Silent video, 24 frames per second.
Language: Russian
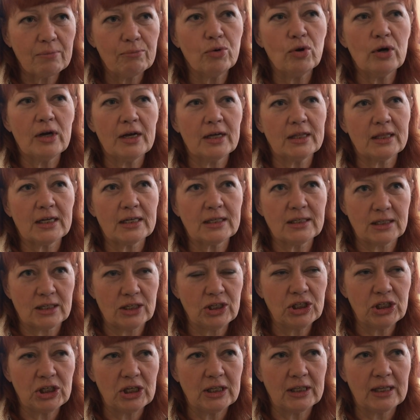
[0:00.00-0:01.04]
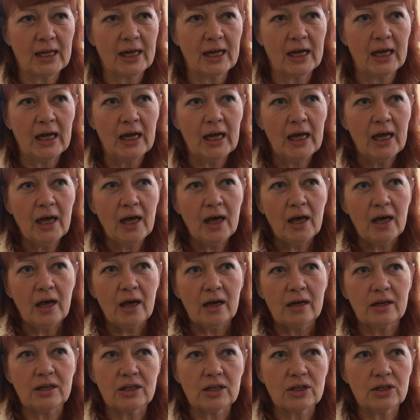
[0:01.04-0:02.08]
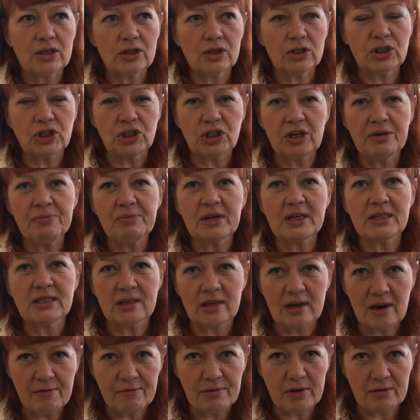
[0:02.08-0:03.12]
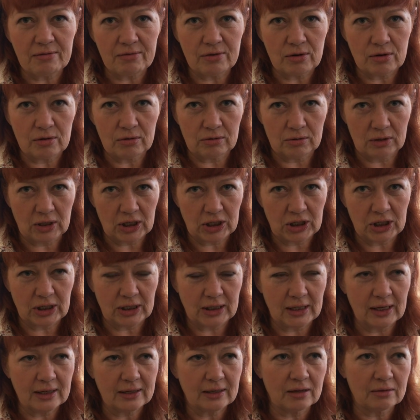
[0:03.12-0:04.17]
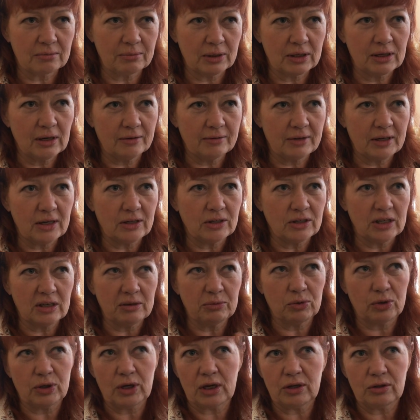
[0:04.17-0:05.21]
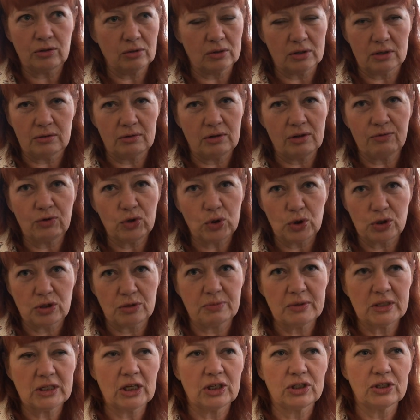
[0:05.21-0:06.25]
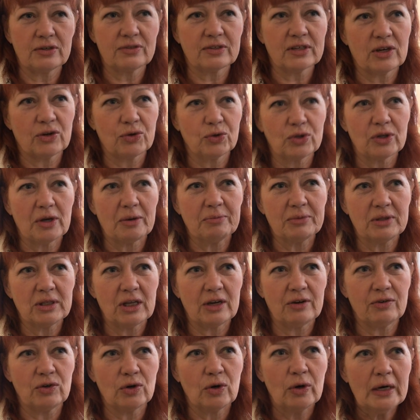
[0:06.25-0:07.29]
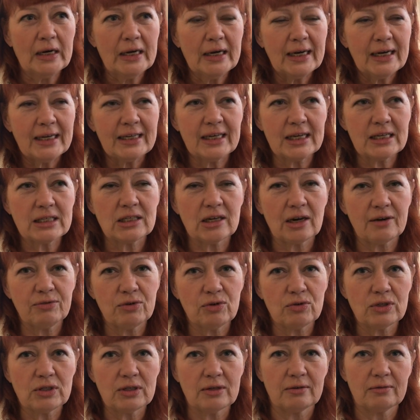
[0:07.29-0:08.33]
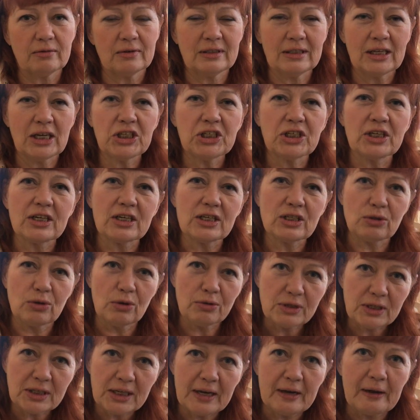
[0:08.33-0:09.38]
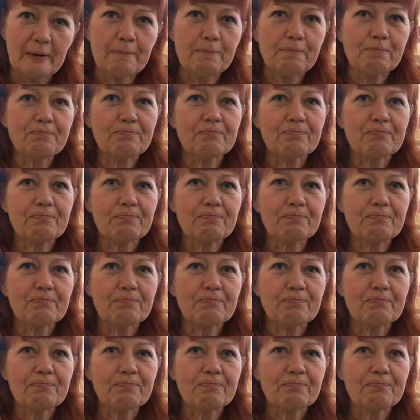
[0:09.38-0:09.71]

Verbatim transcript: более насыщенная э, с чем я сравниваю наши, да, как бы говорить тему, я не вижу смысла сейчас в коротком интервью. Я сравниваю наши ростовские